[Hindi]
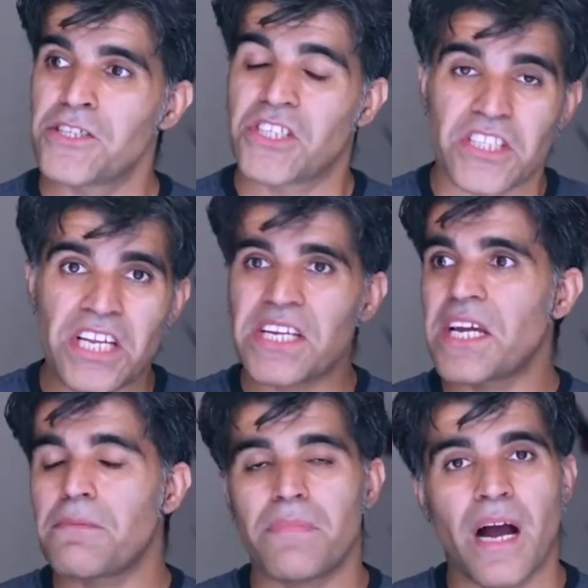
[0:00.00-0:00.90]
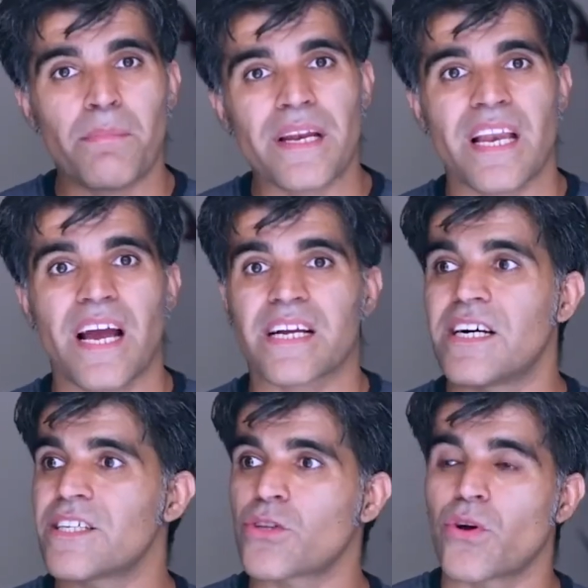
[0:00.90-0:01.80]
जितने ये आमिर
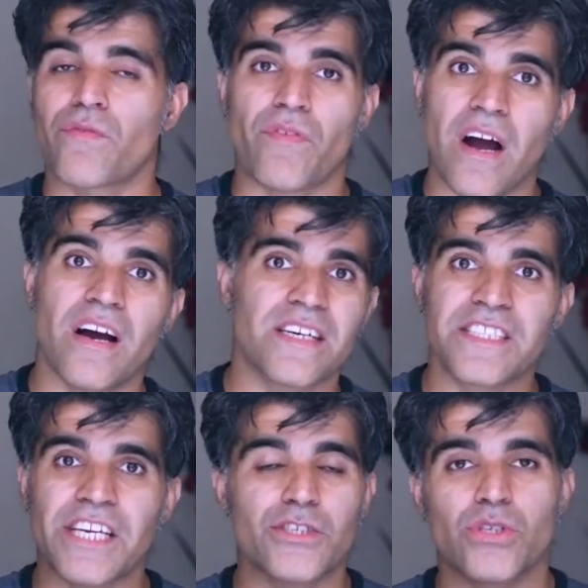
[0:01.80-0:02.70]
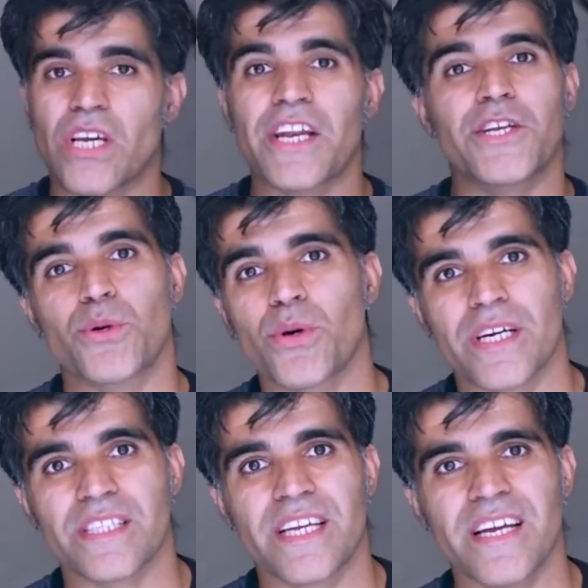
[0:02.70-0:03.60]
लियाकत और फाहद ये जो सारे शो
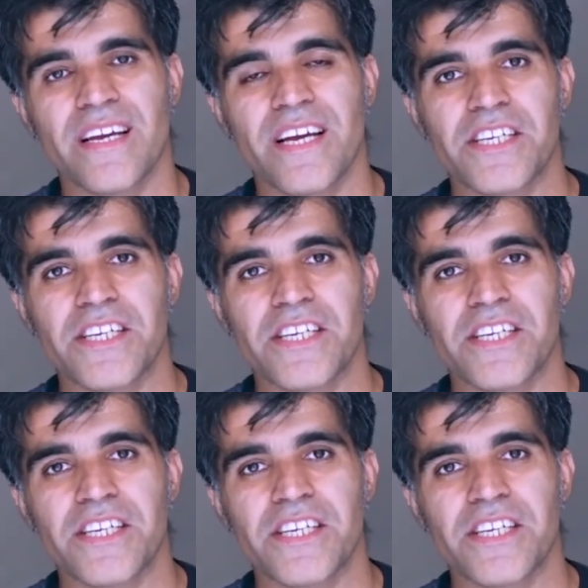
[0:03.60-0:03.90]
करते हैं